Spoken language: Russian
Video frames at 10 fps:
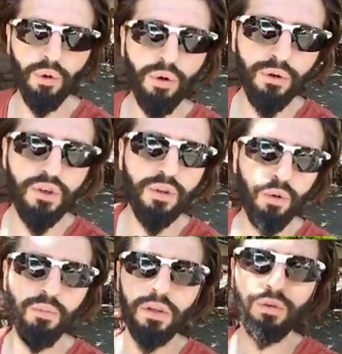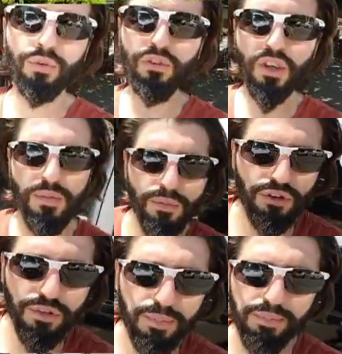хочет, любит суши,
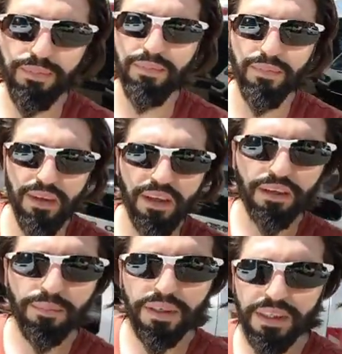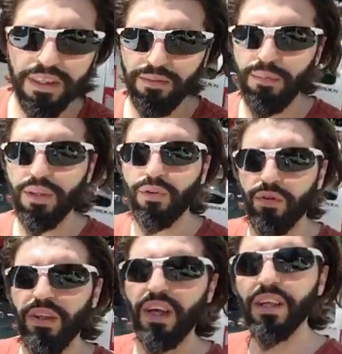может прийти именно
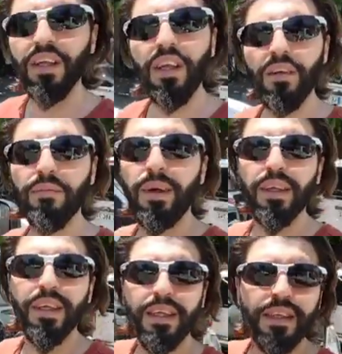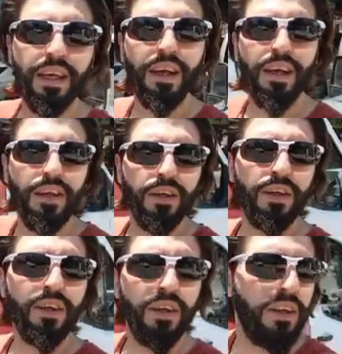сюда и поесть
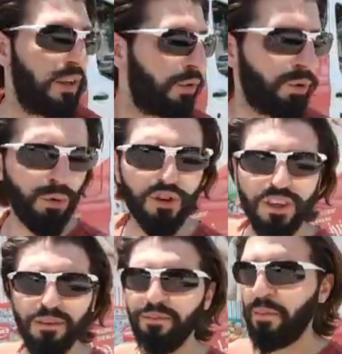суши.